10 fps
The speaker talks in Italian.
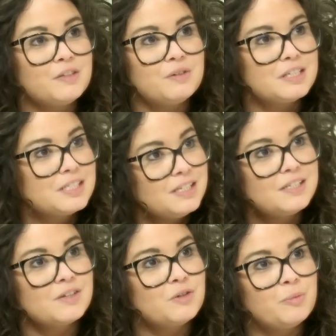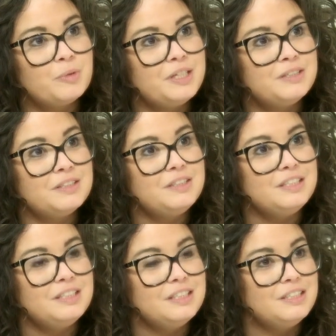la stessa componente
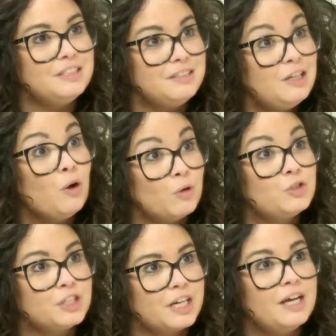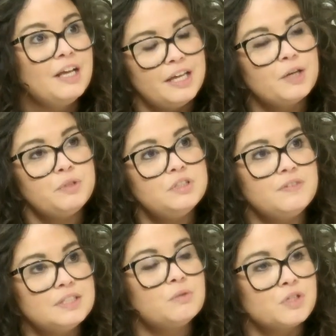di, di logica e quindi
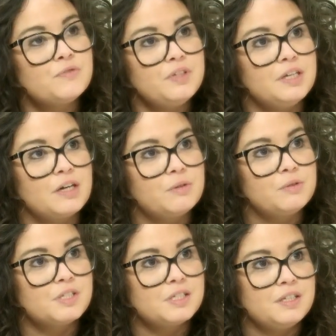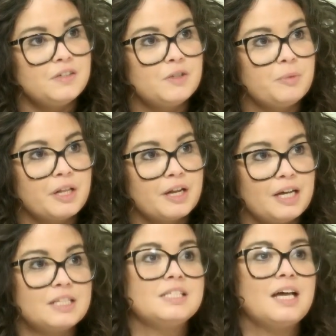diventa una sfida con se stessi per i
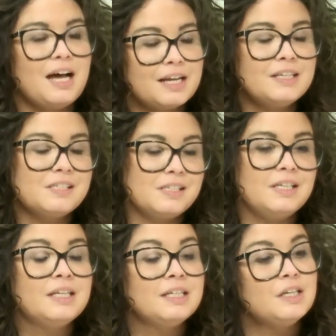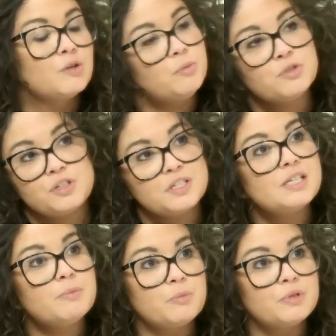ragazzi, anche se Qui bisogna
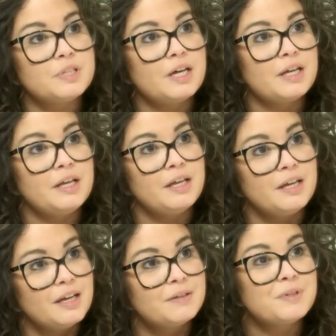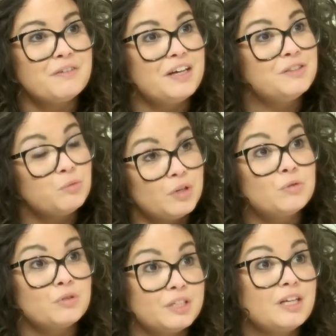sempre portare avanti un
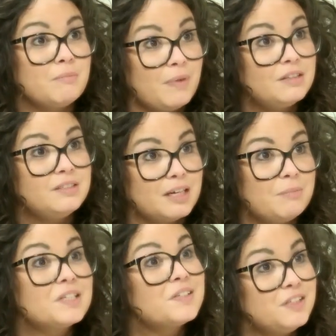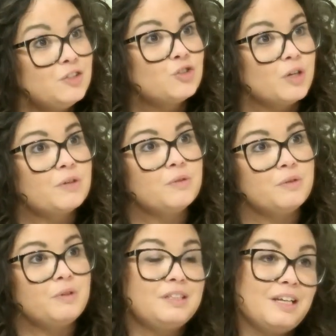lavoro di grammatica massiccio,
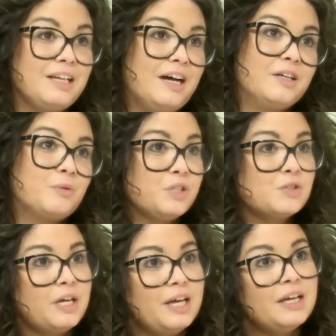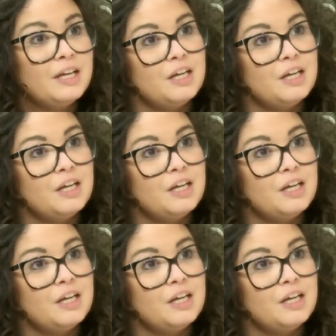ecco, italiana. Questo è Io ho